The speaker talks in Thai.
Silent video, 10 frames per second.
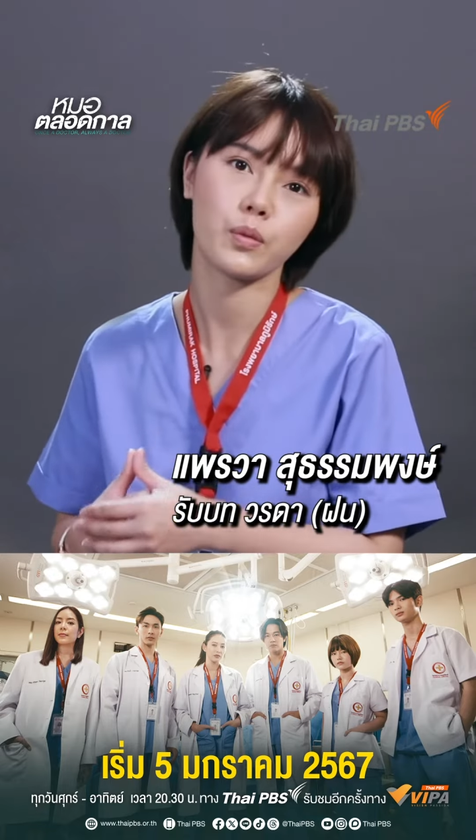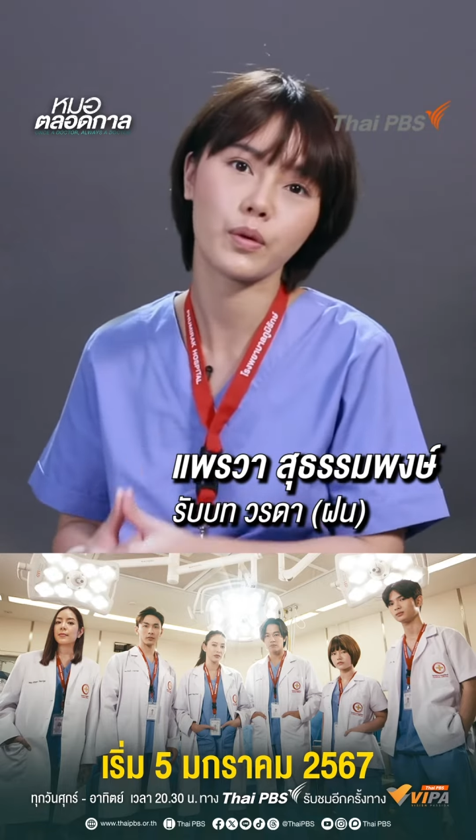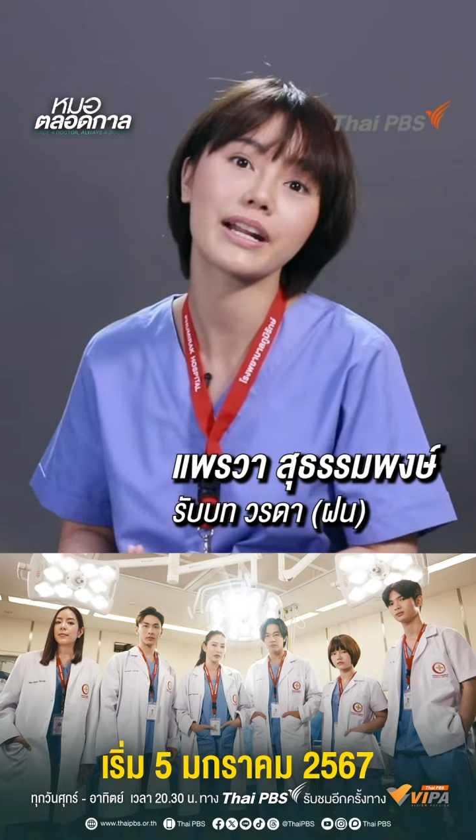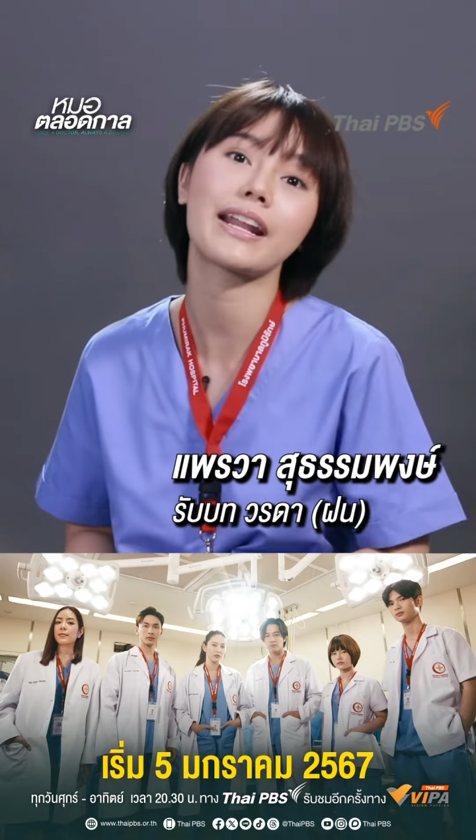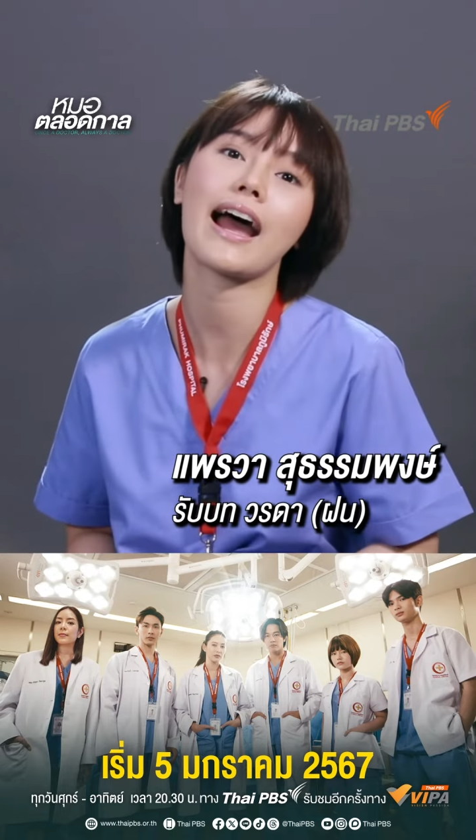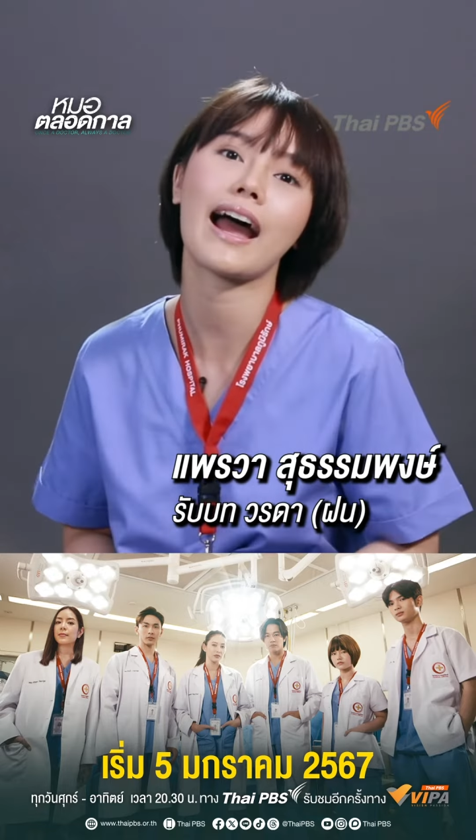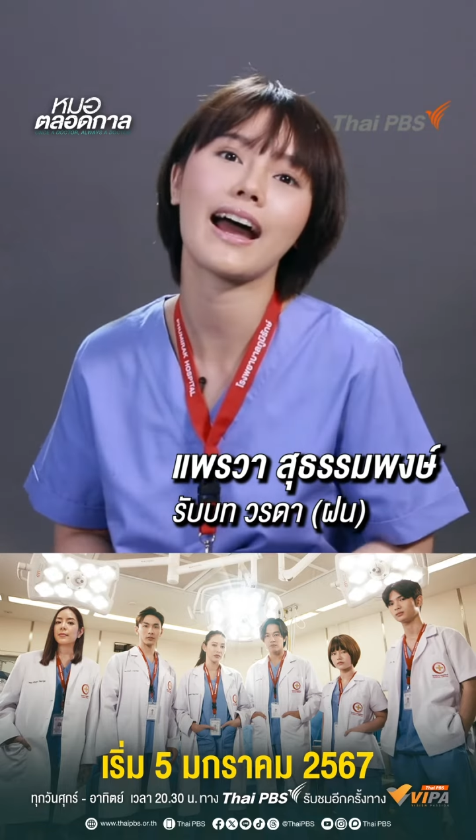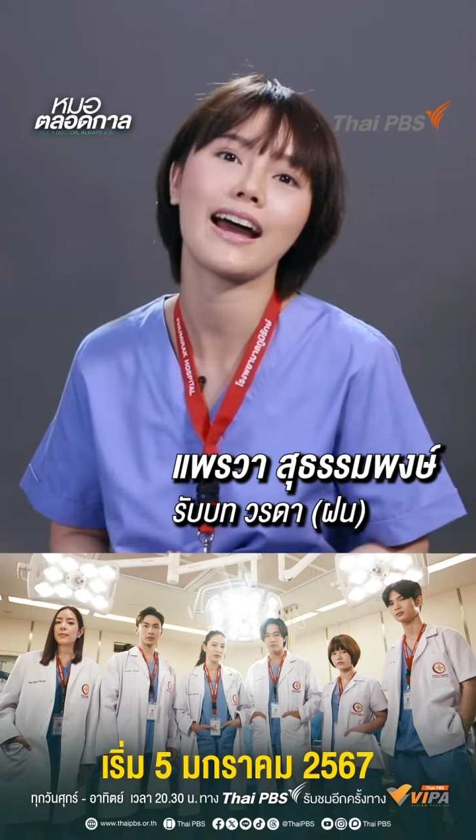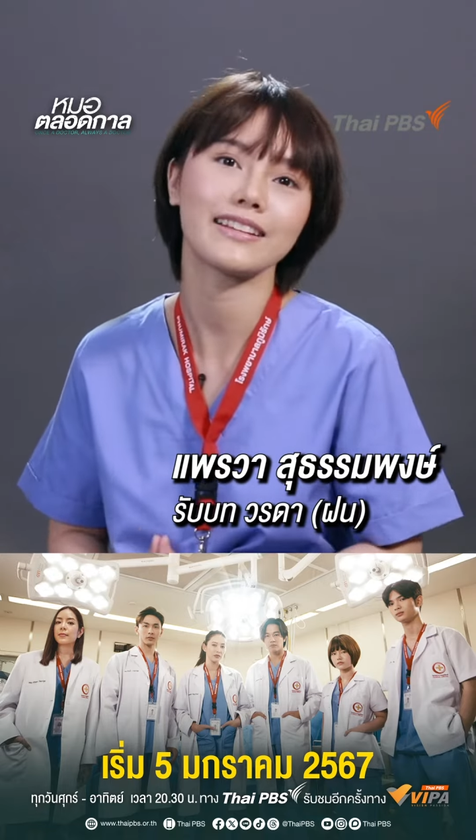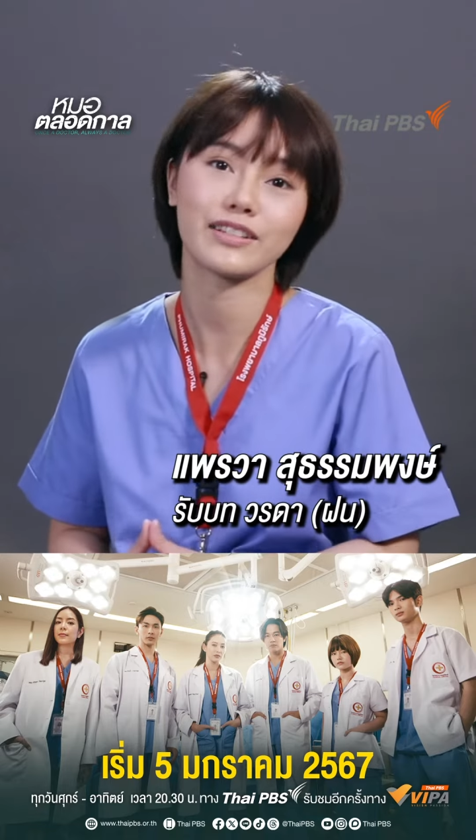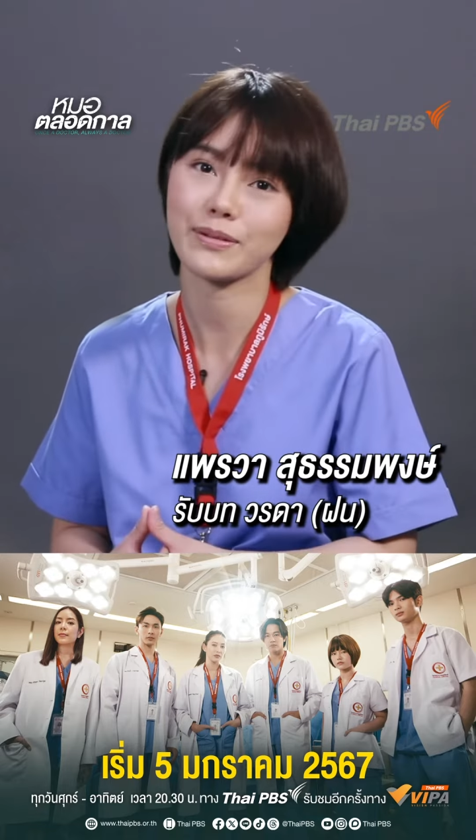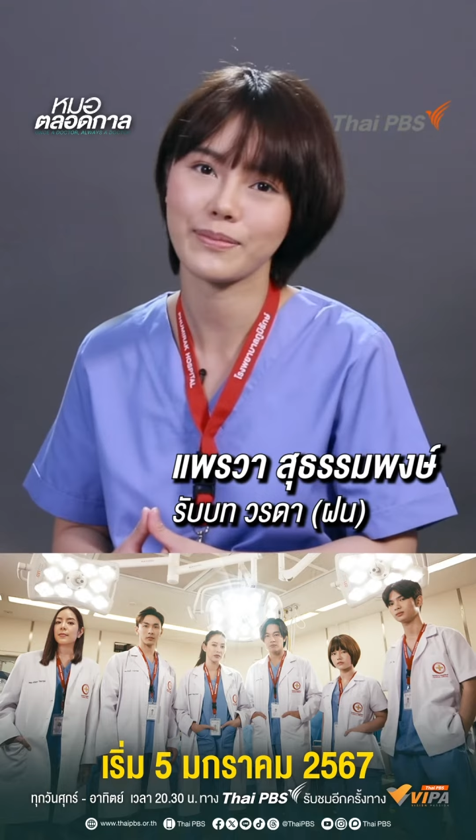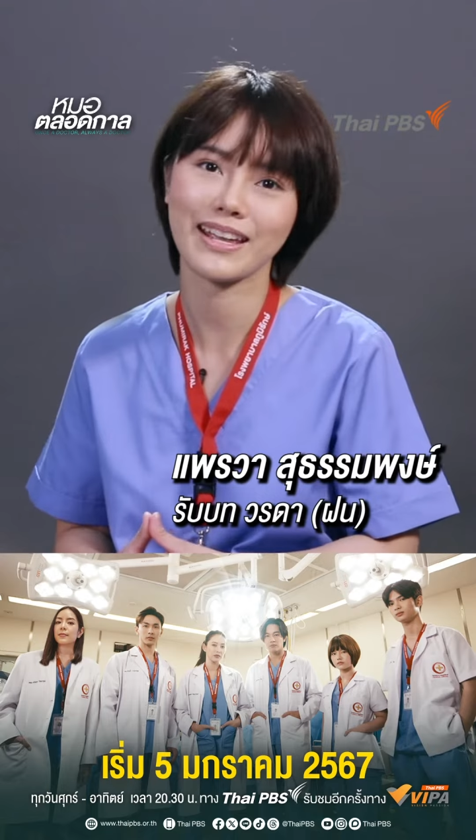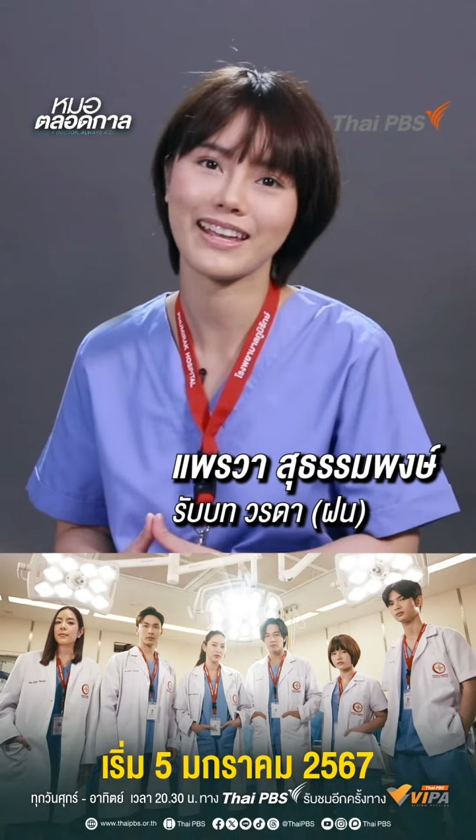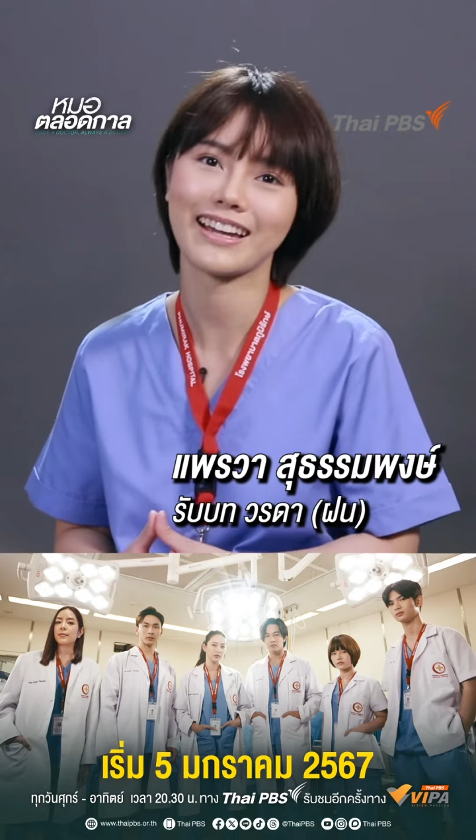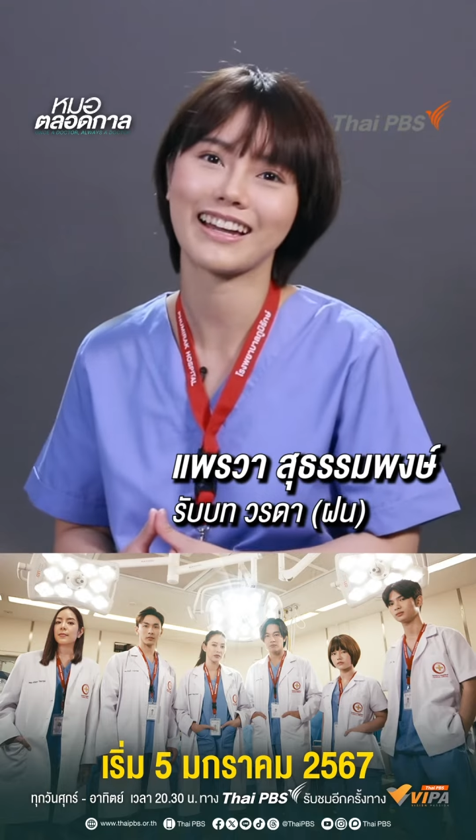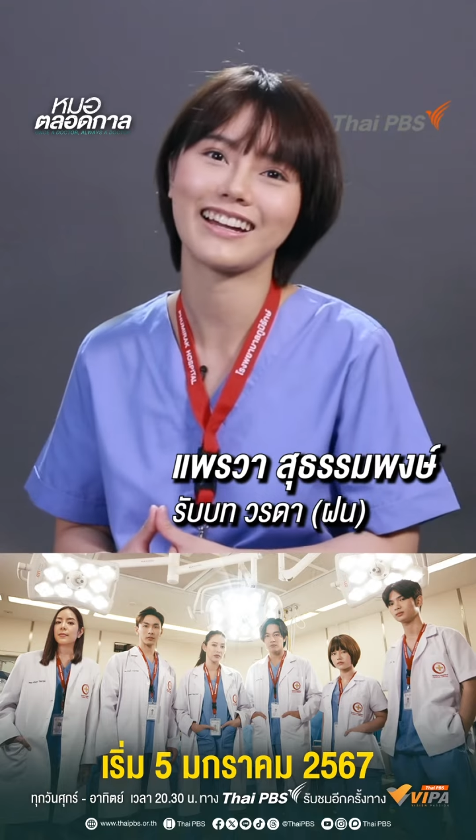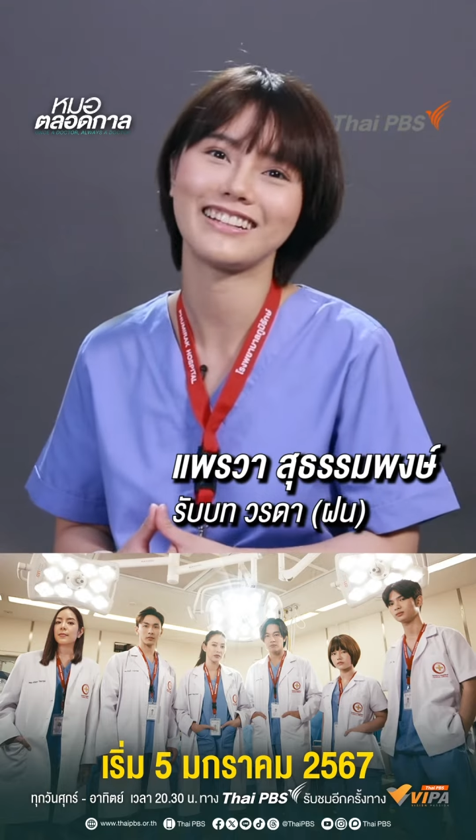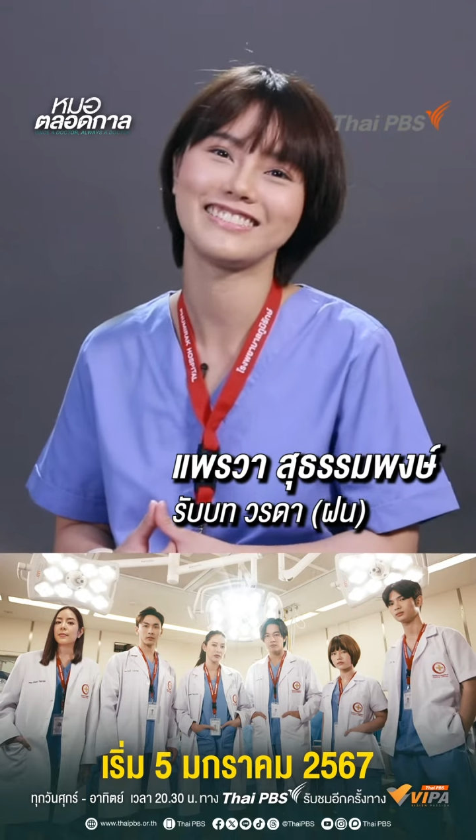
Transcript: วรดาตรีเมฆค่ะ